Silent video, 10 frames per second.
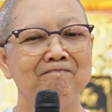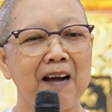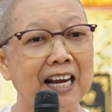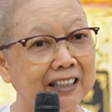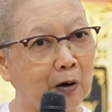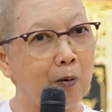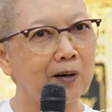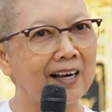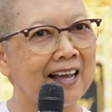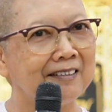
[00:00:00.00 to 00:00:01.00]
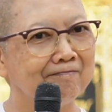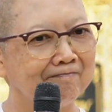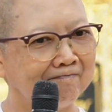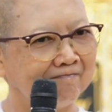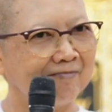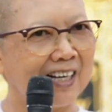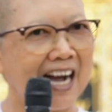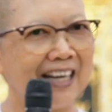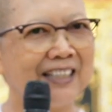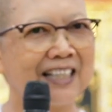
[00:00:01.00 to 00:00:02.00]
เพ่งโทษละ
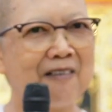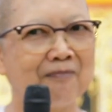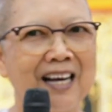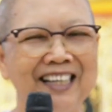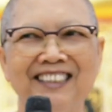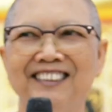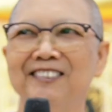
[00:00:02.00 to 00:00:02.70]
ใครทำให้